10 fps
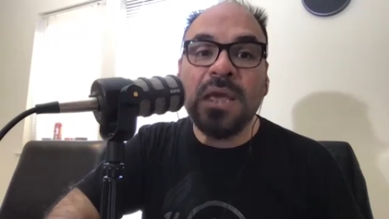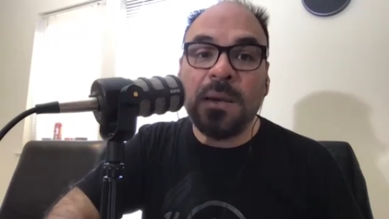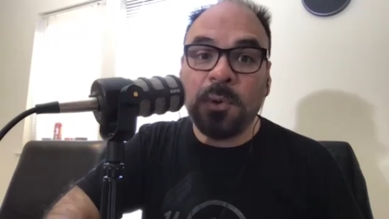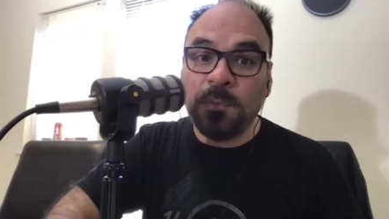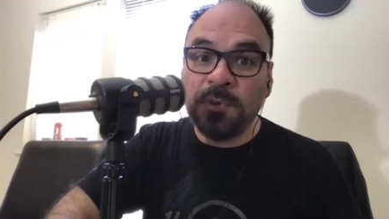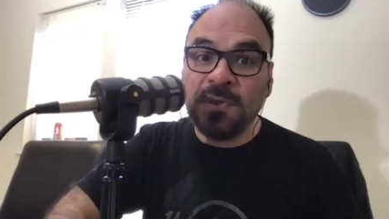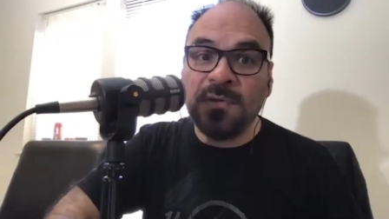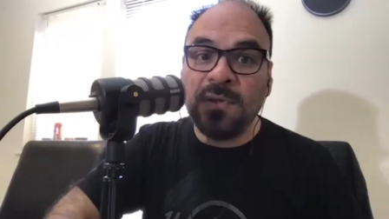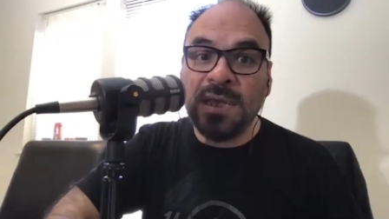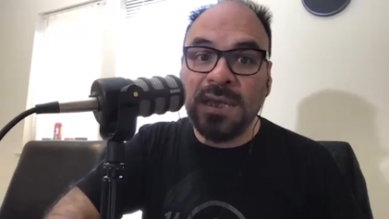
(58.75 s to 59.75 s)
A
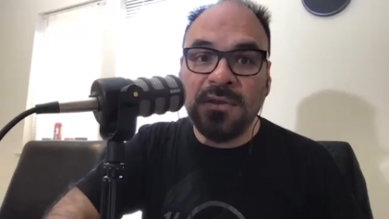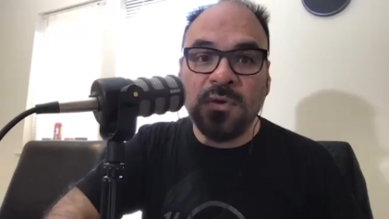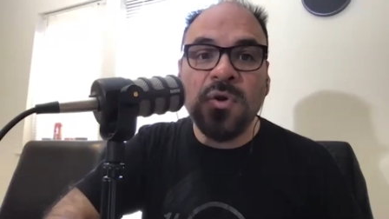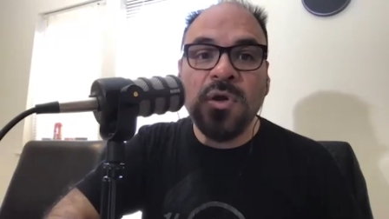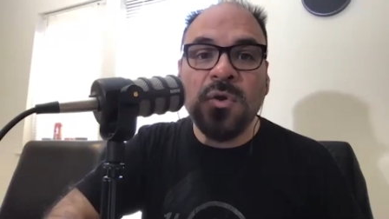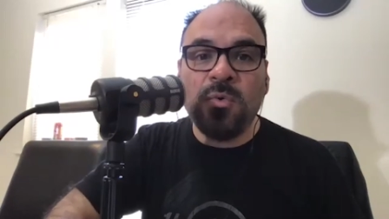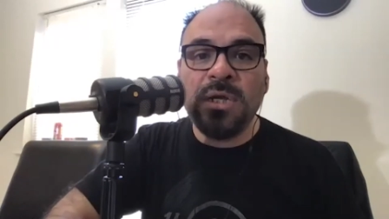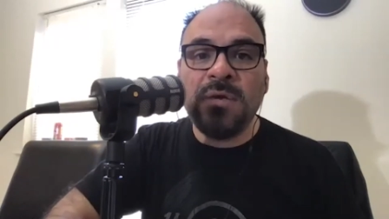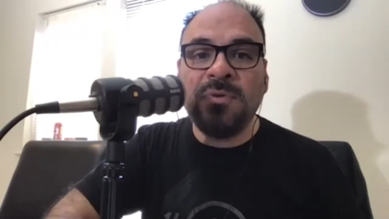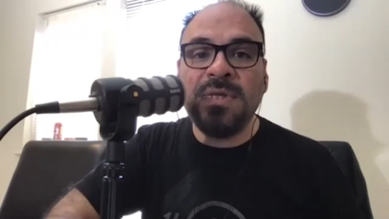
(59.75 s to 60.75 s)
propósito de ello,
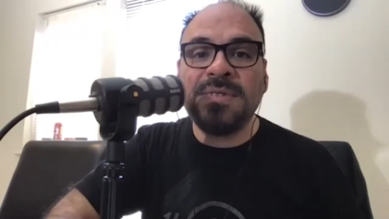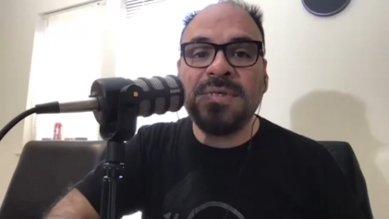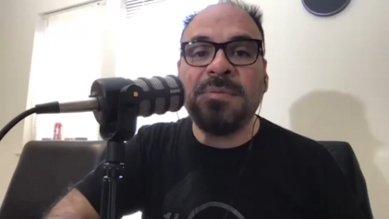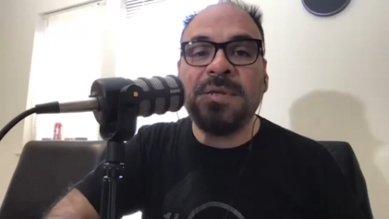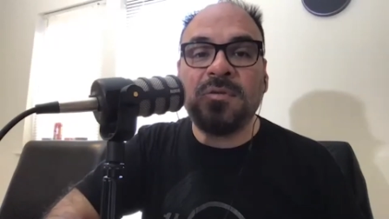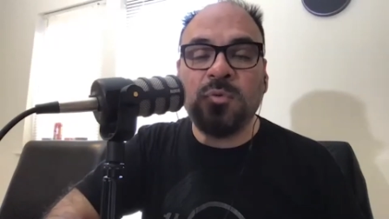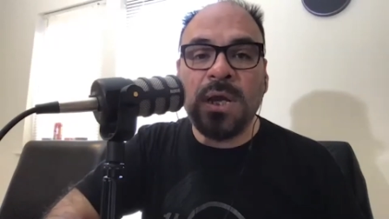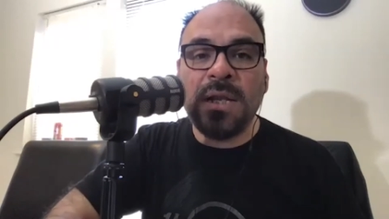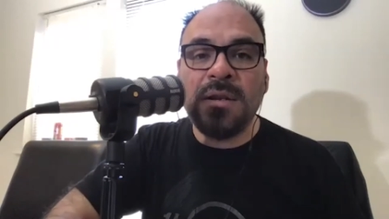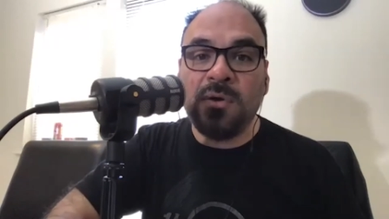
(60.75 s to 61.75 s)
una audiencia
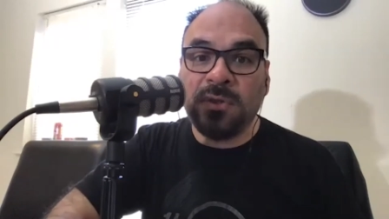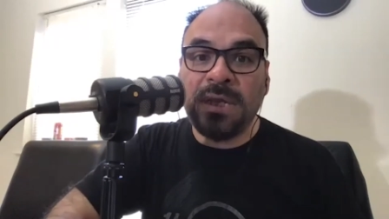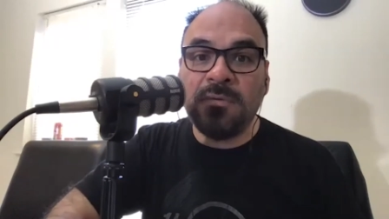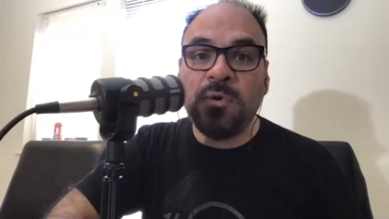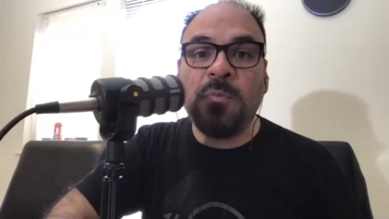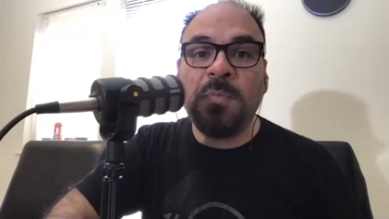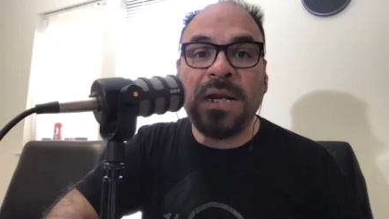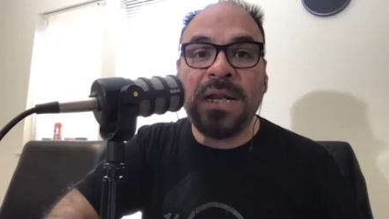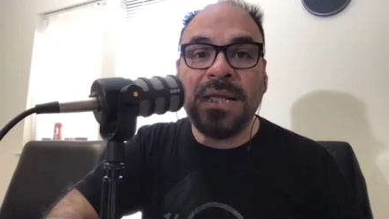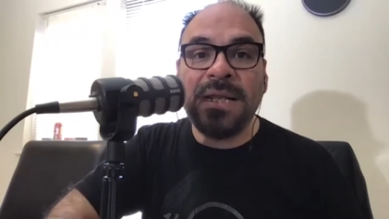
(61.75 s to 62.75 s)
virtual o town hall
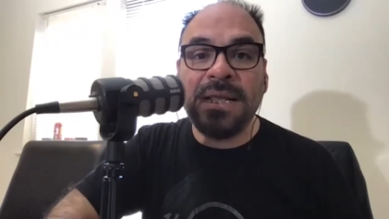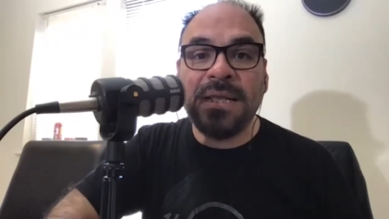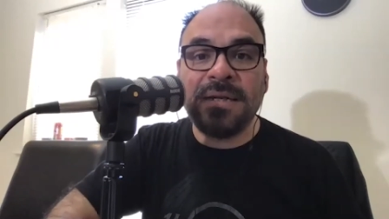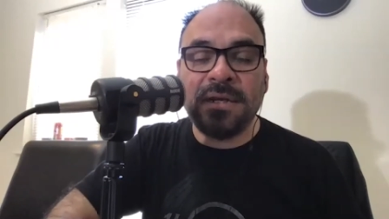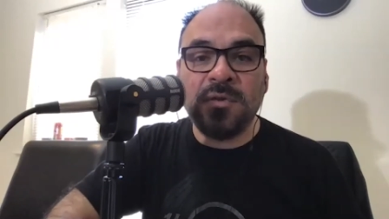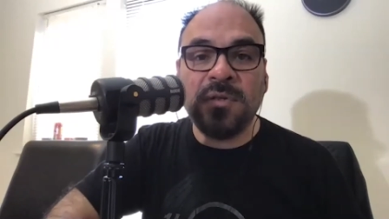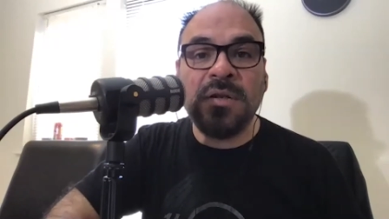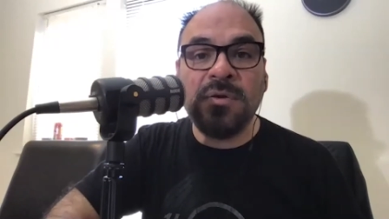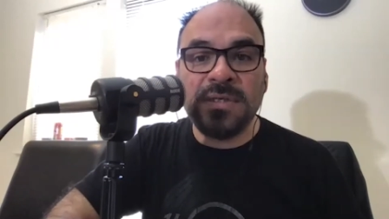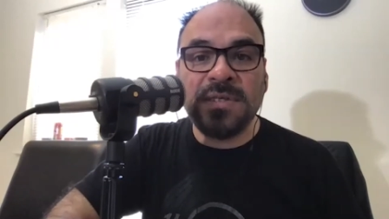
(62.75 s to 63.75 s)
para la región
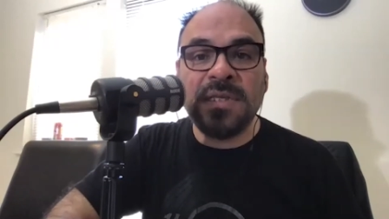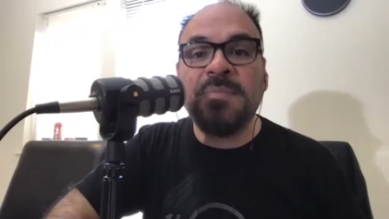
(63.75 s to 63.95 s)
del oeste de